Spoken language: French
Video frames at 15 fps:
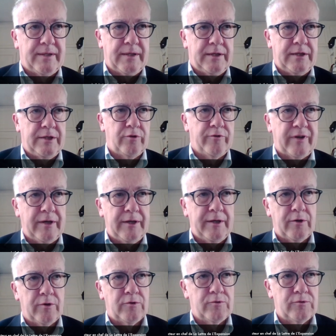Ils devraient
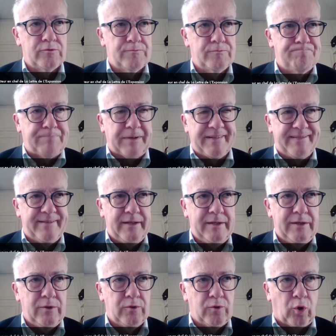euh,
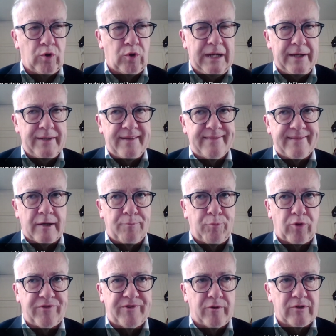passer euh, au-delà des
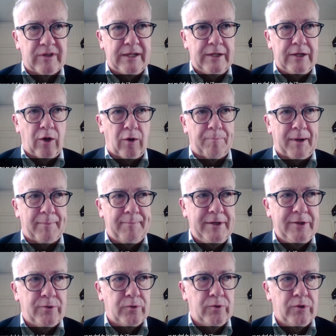5% qui leur permet
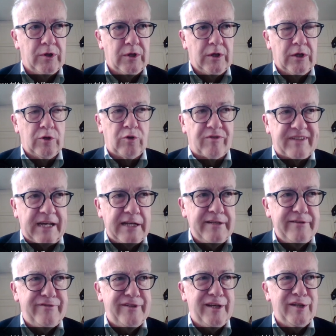de, se
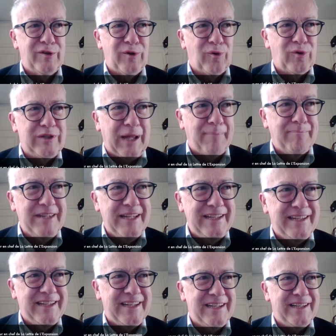qualifier donc d'amener
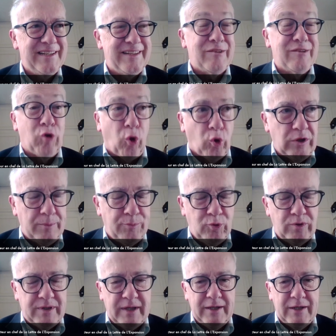des, des
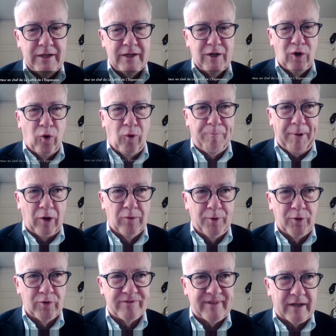eurodéputés au Parlement
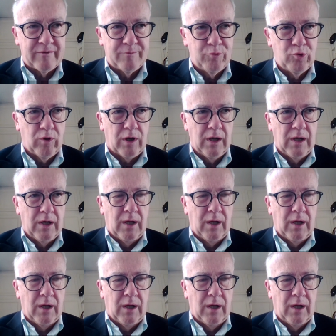de Strasbourg.